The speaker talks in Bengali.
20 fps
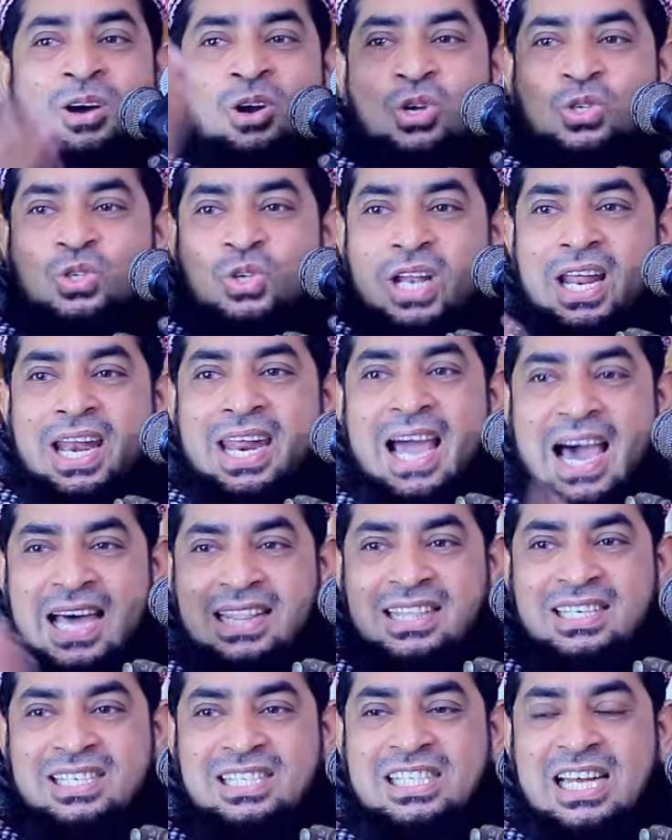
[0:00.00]
রসুলের এই
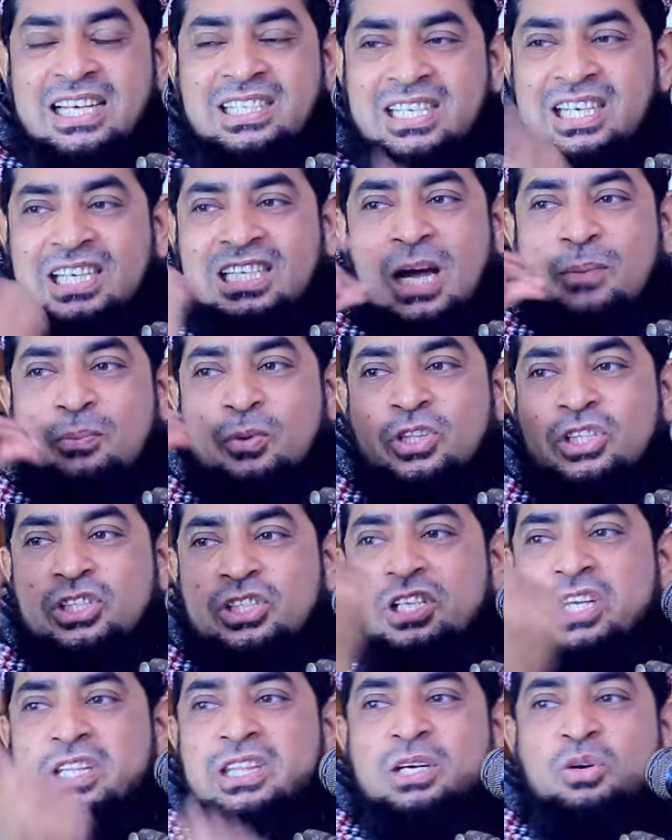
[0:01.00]
হাদিসটা শিক্ষা
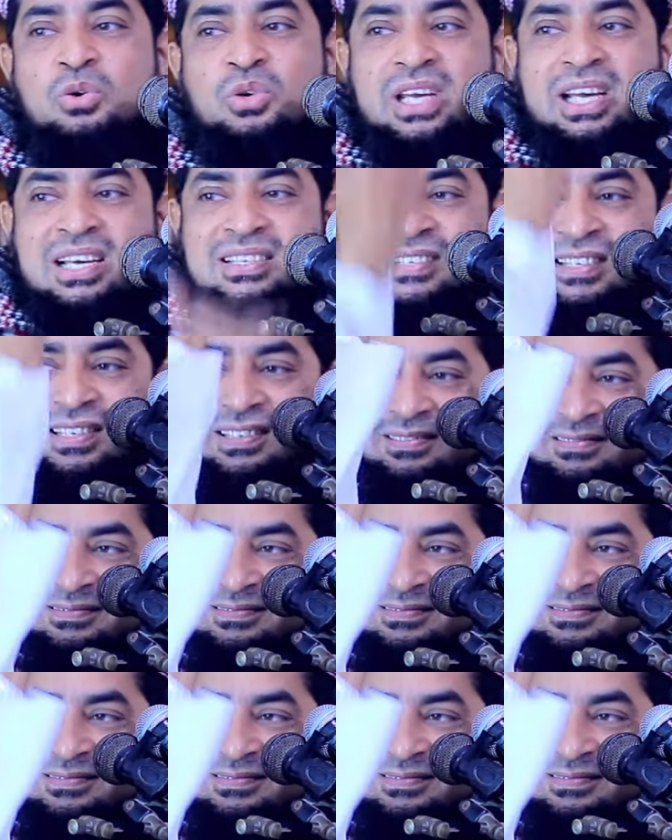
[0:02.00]
প্রতিষ্ঠান থেকে উঠে গেছে